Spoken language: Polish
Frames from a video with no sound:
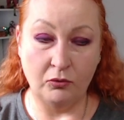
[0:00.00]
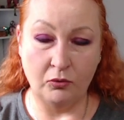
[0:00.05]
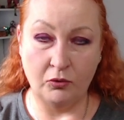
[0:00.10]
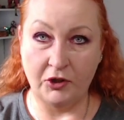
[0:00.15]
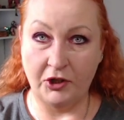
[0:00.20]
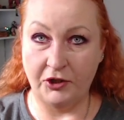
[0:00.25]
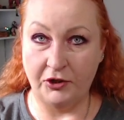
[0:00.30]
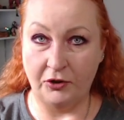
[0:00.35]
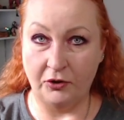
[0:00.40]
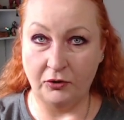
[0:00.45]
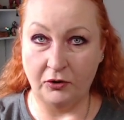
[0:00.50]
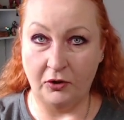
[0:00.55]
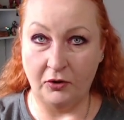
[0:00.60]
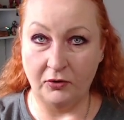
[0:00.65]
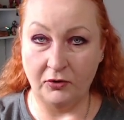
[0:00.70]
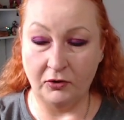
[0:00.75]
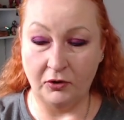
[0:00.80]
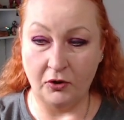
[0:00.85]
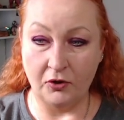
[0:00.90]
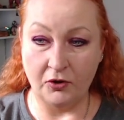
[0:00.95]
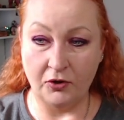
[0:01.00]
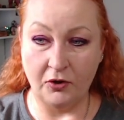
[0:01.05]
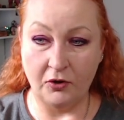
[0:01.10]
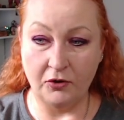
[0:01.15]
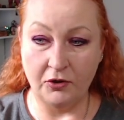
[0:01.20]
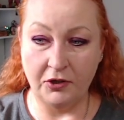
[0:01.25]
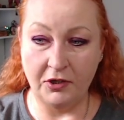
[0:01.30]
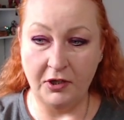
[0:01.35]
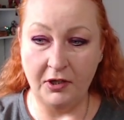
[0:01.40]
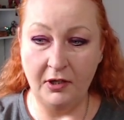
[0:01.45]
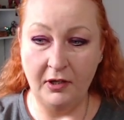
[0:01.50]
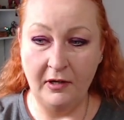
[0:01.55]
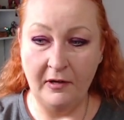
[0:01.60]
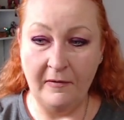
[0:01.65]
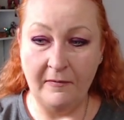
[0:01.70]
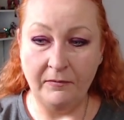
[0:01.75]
duże środki ostrożności,